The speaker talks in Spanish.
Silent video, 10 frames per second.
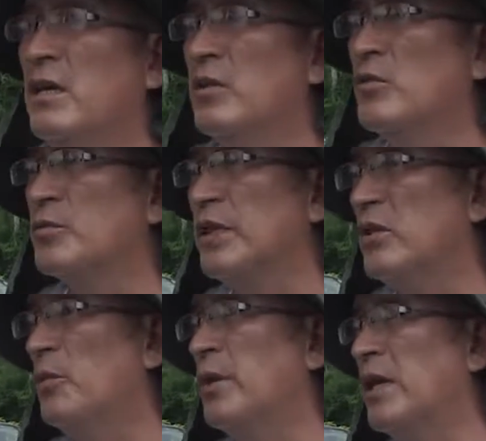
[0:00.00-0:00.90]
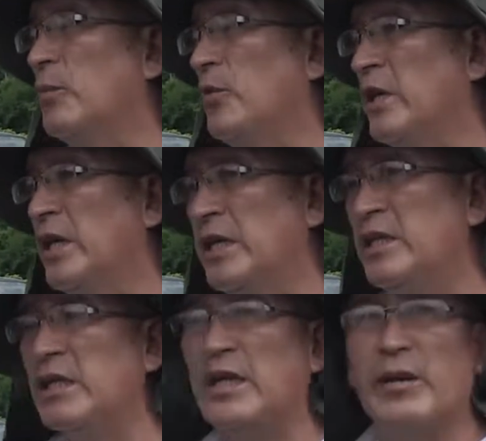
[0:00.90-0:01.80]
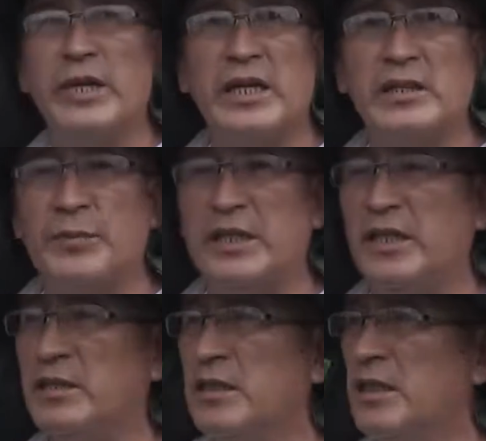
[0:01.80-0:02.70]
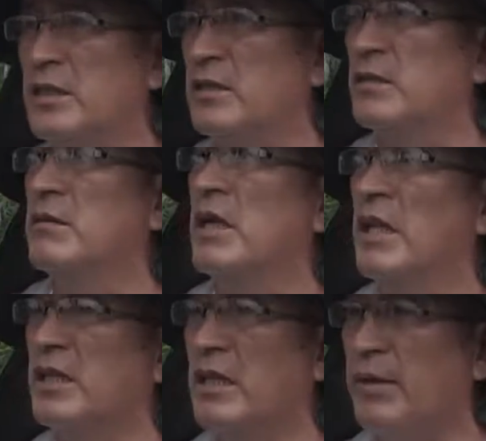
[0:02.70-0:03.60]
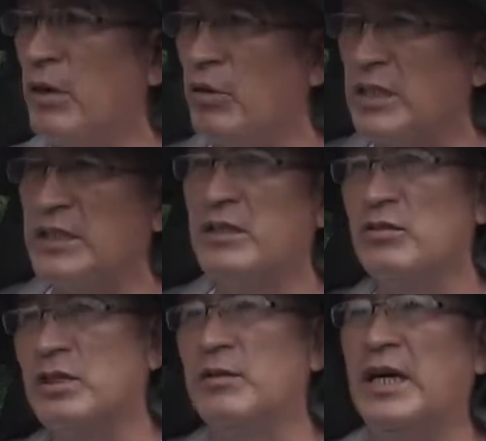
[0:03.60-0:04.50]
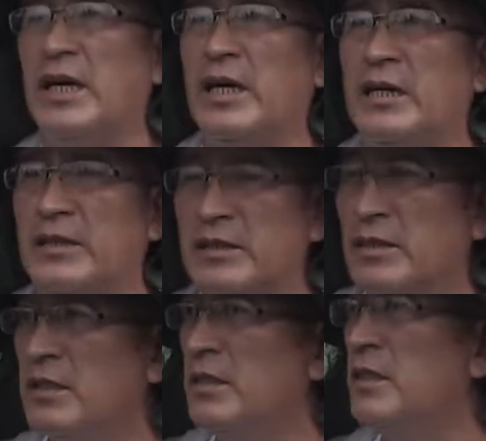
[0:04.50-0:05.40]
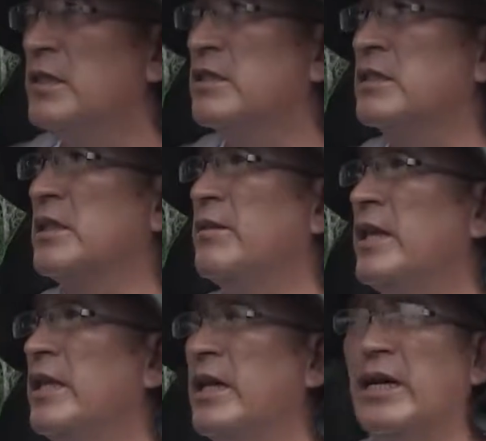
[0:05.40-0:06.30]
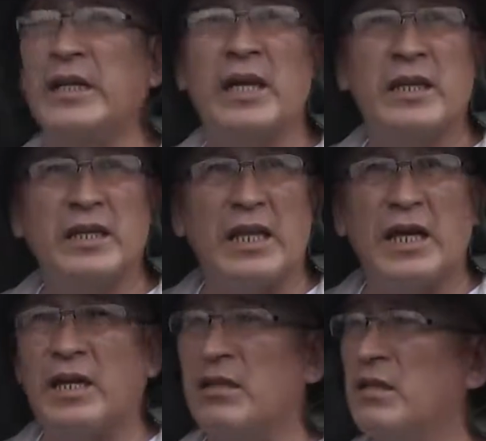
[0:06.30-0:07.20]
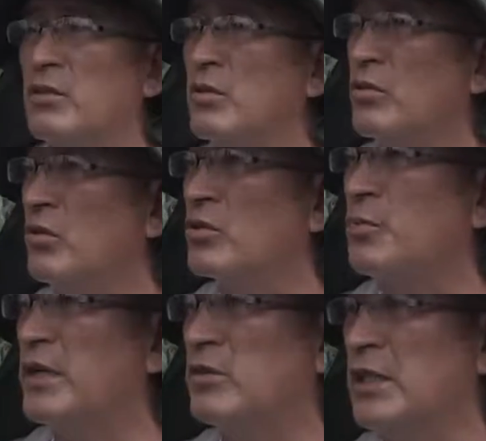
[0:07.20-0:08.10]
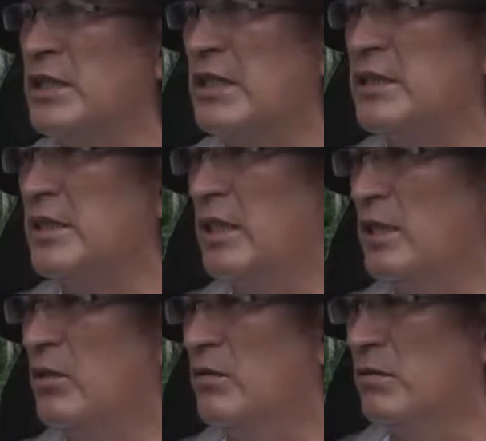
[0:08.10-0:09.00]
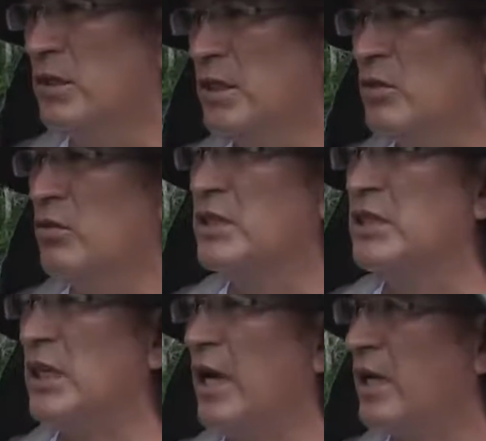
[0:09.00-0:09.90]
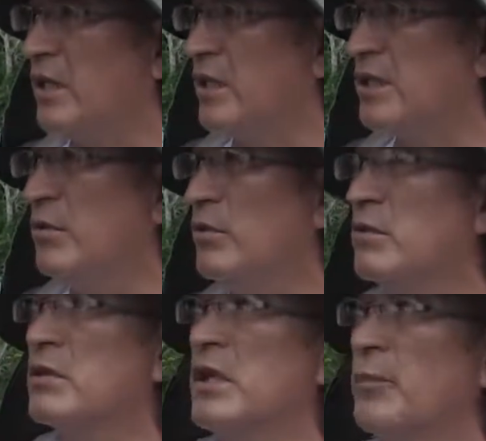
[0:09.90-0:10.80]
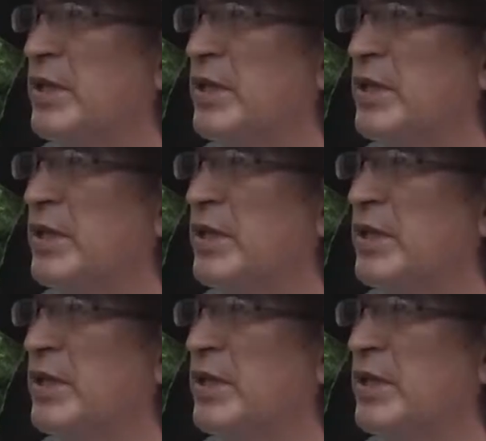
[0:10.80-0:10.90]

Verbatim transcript: hemos venido para poder intercambiar experiencias, el trabajo que se ha hecho se va, se va a, a detallar de todos los pasos que se han seguido. Entonces agradecemos la